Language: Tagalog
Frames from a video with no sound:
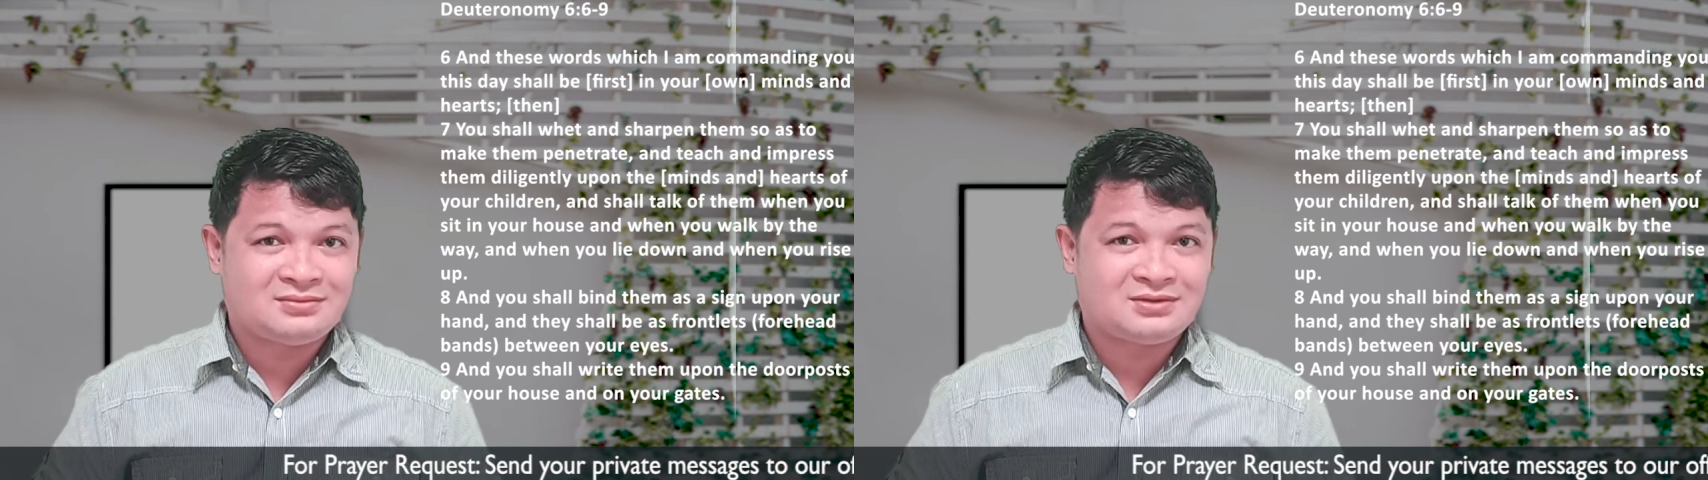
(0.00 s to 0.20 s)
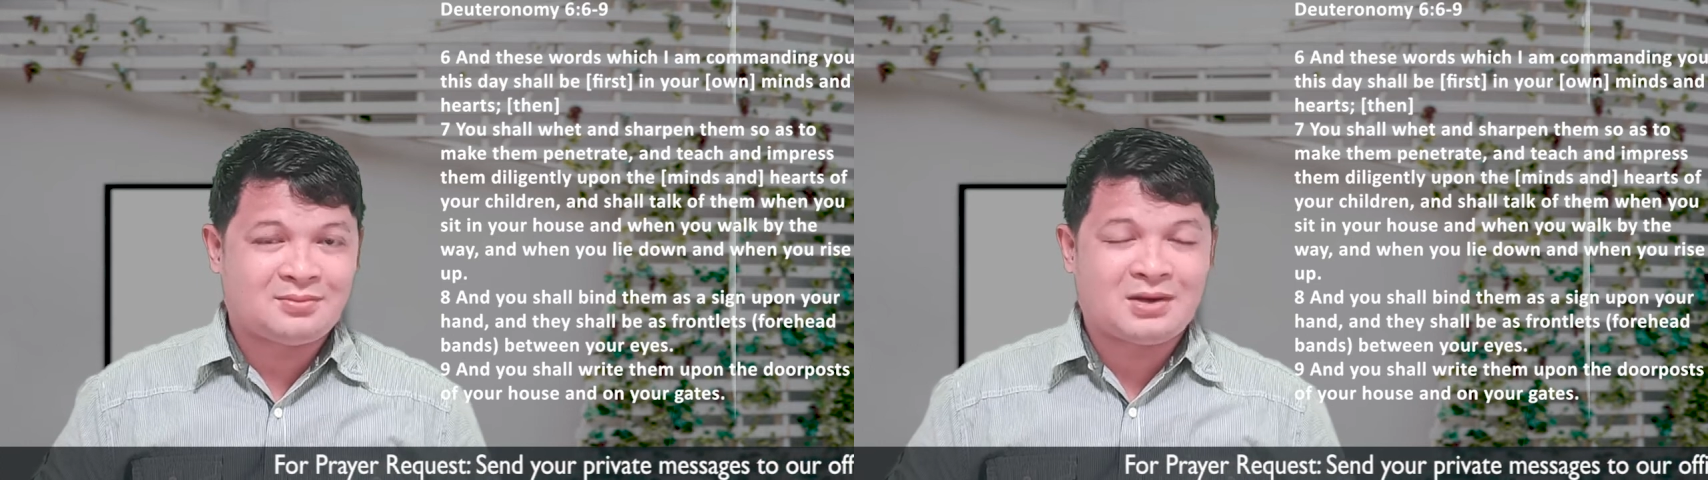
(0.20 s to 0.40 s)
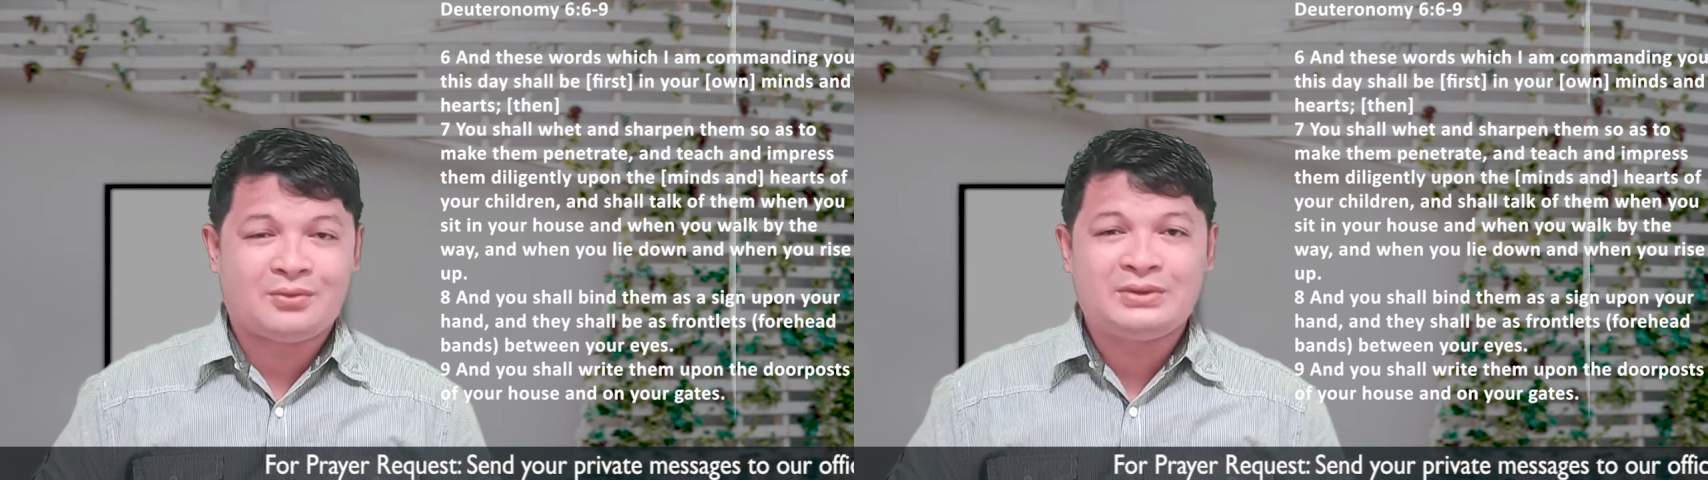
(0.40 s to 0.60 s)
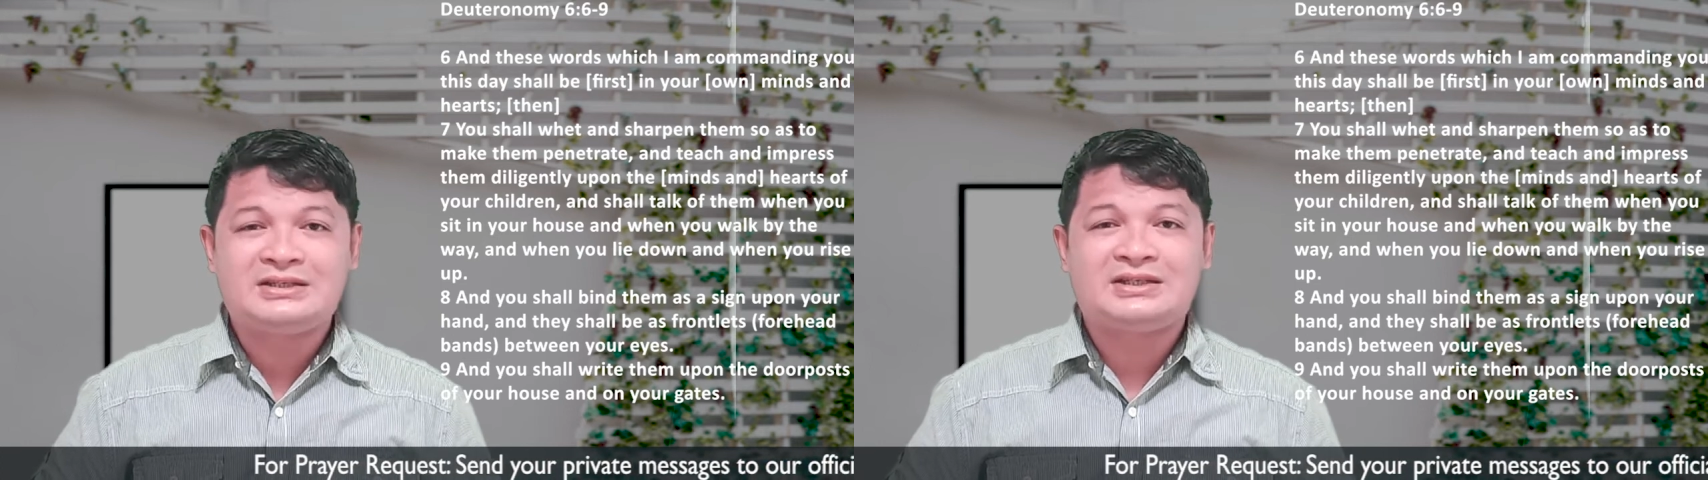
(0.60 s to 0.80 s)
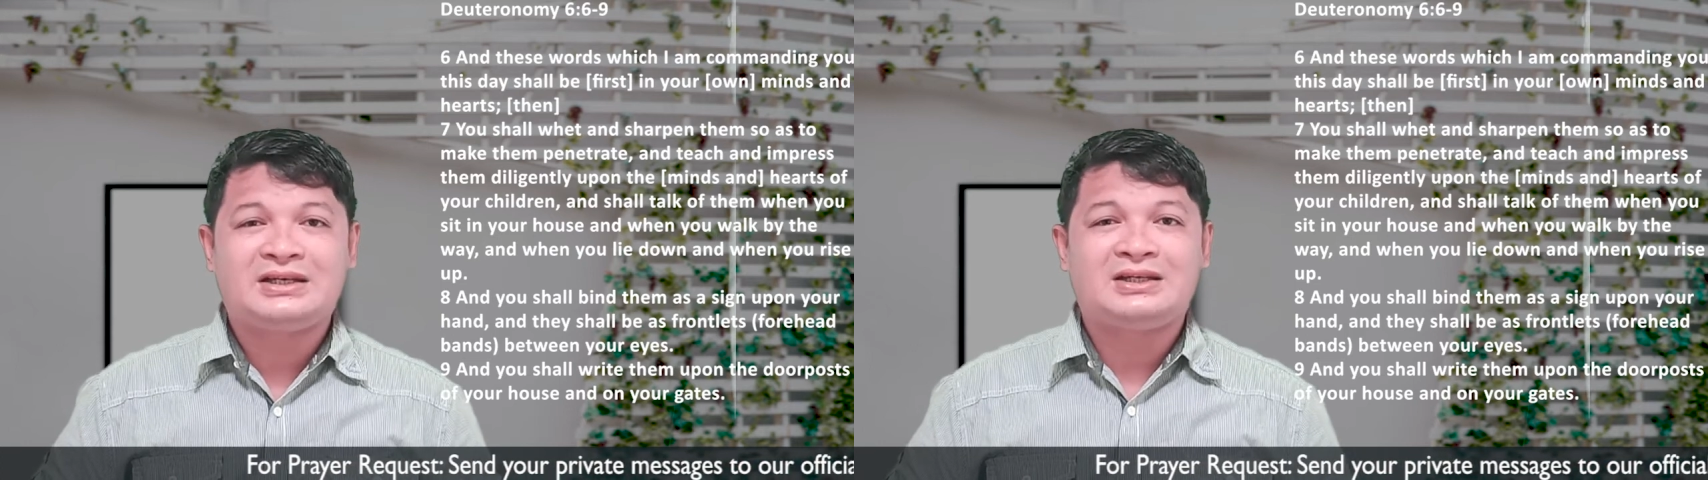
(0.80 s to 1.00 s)
sa mga
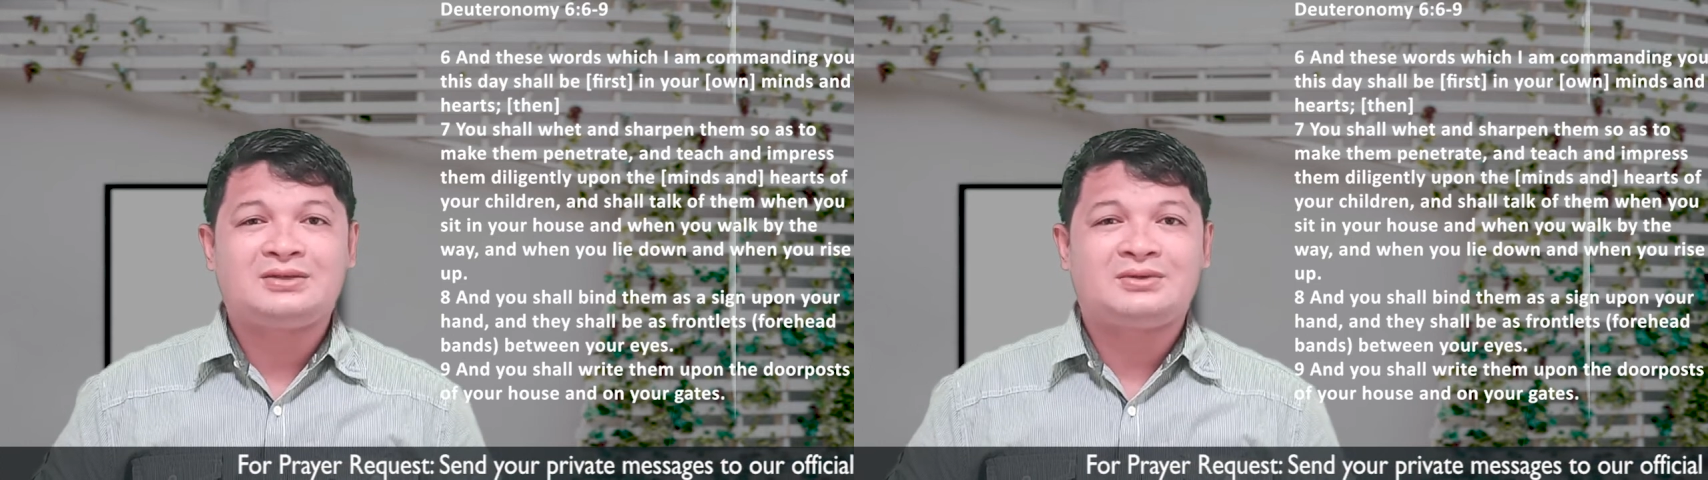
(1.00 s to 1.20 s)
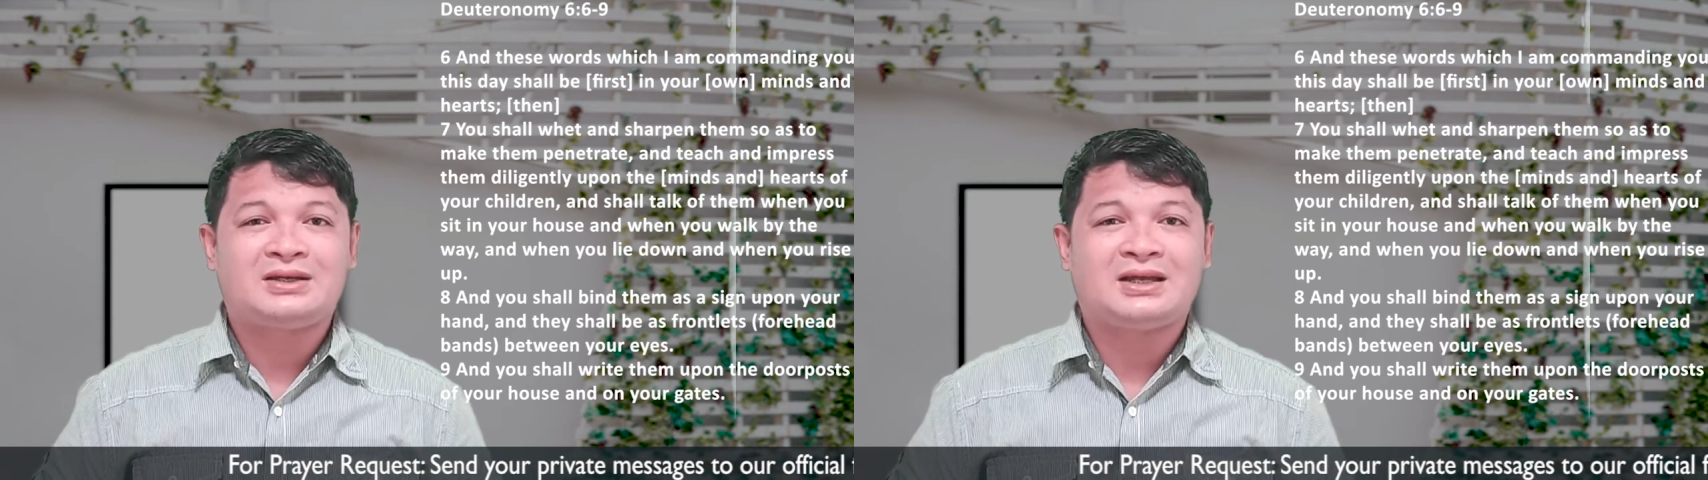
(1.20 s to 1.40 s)
windshield, di